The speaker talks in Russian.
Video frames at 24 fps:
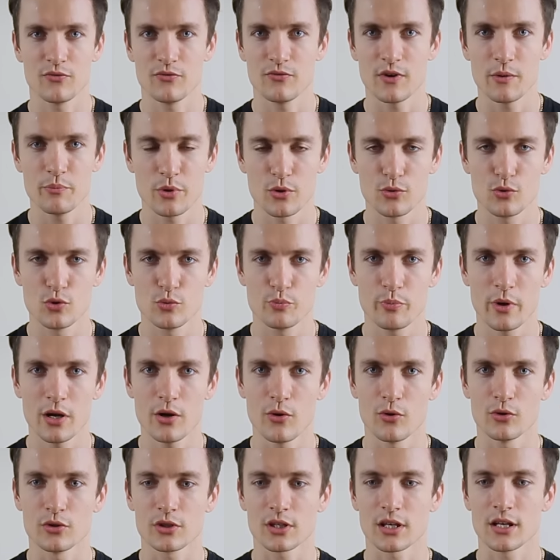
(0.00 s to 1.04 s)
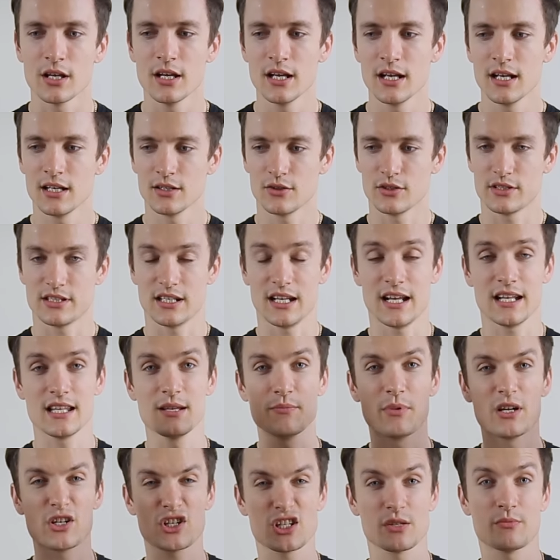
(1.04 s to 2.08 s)
вам придут паленки. То есть и они
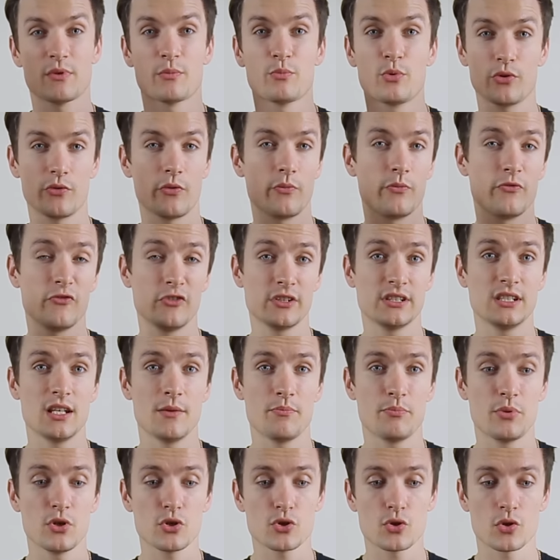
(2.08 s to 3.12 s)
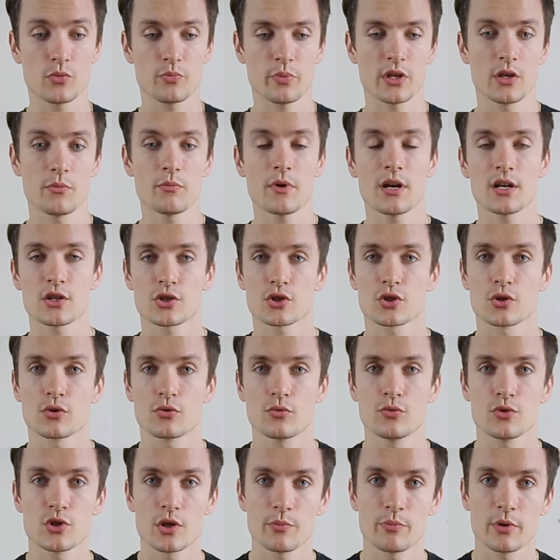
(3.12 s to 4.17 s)
большими буквами везде пишут, понимая, что
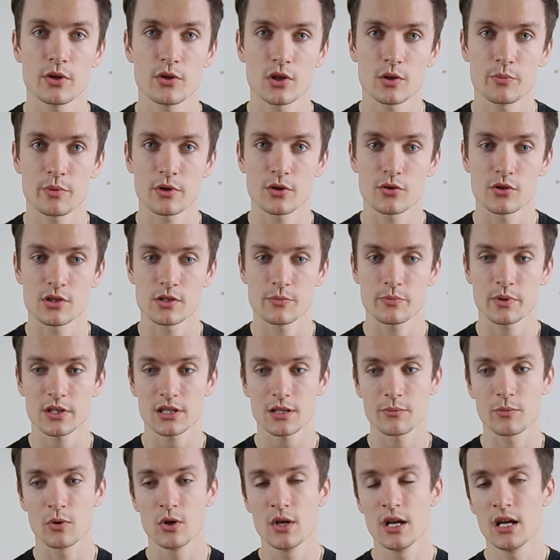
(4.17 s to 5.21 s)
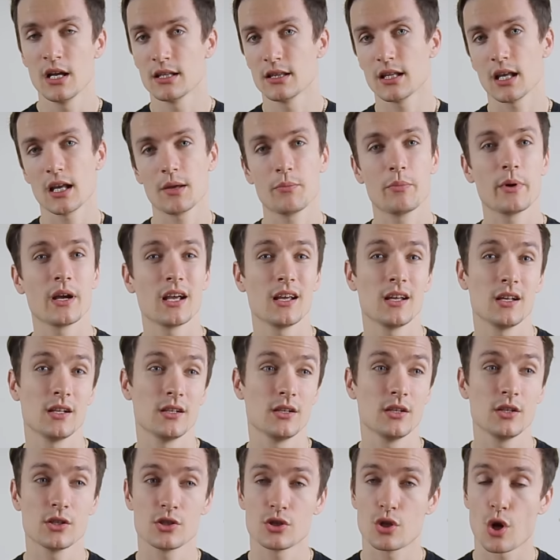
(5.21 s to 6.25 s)
куча паленок продается. Поэтому на eBay
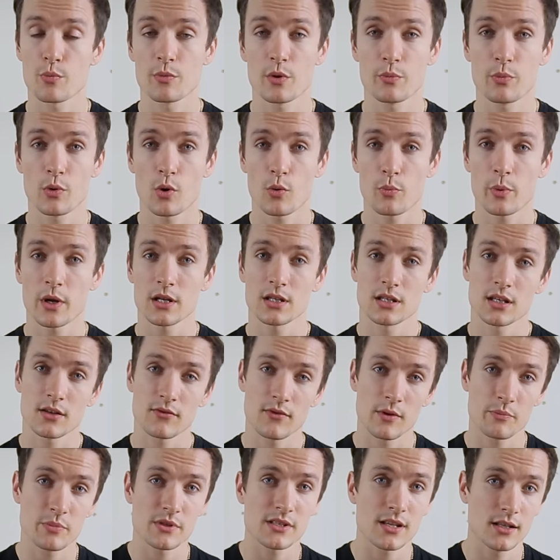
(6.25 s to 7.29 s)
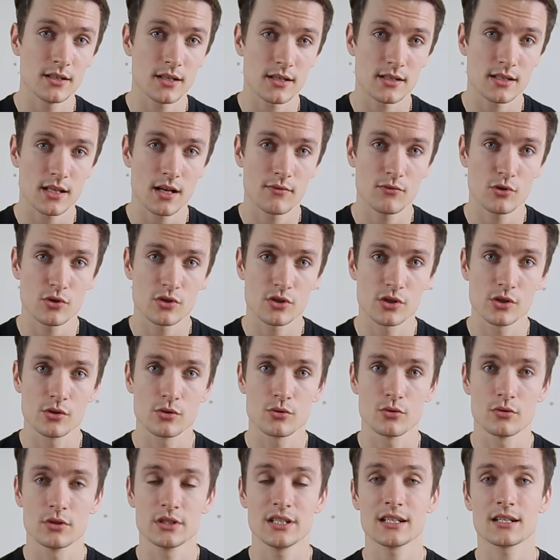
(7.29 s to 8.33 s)
не стремно покупать. Я в описании оставлю
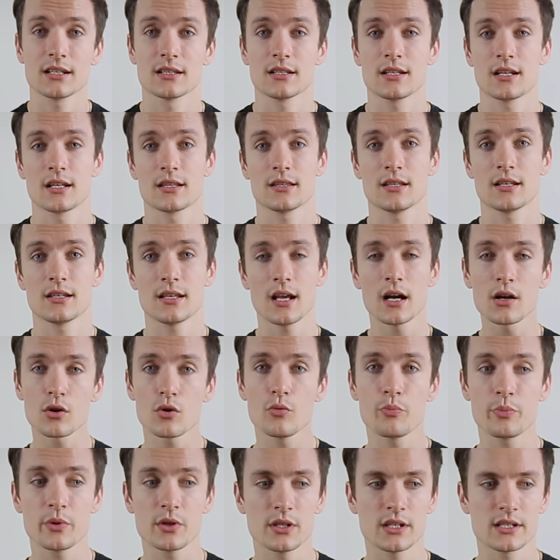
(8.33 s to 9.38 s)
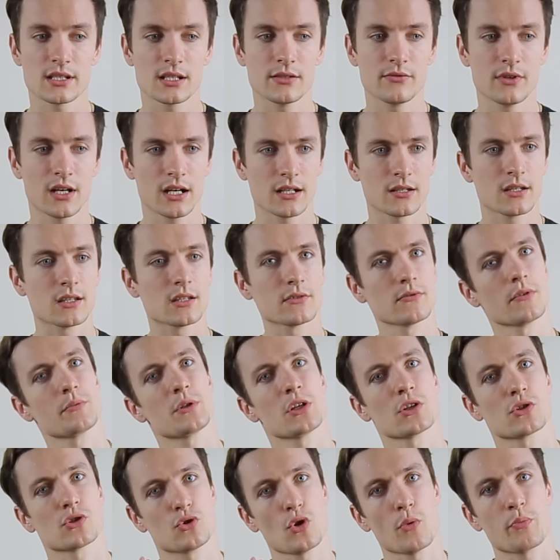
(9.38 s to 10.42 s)
ссылку, где конкретно я купил. Если вы хотите
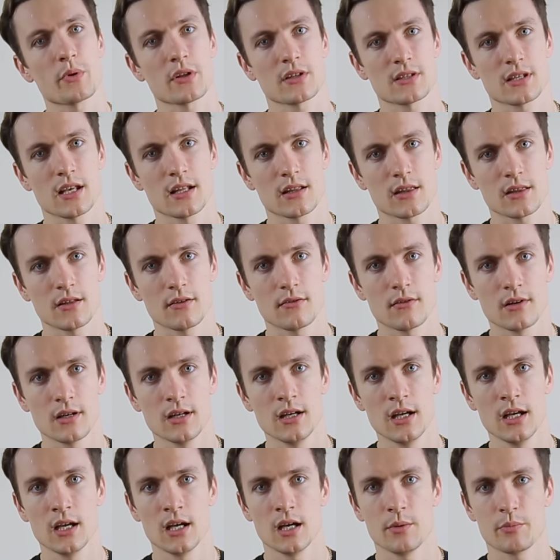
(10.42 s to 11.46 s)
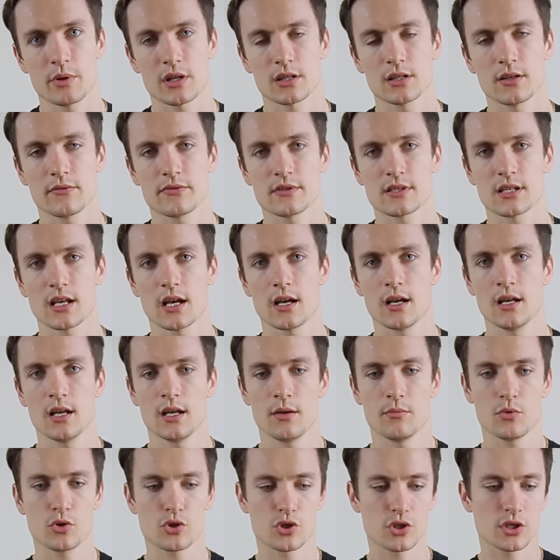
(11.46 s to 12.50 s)
вообще стопроцентного продавца,
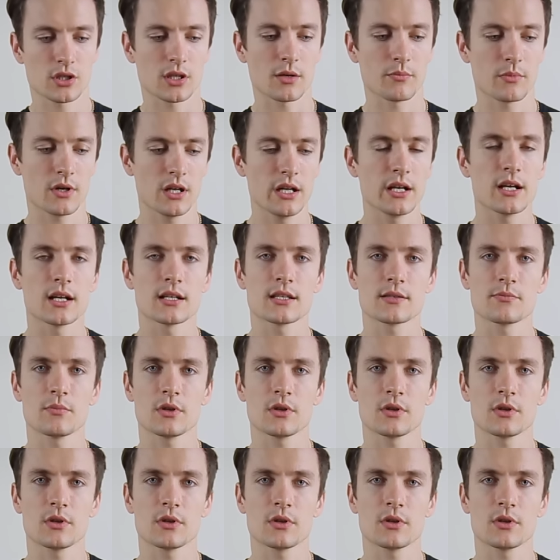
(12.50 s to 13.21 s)
можете там кликать,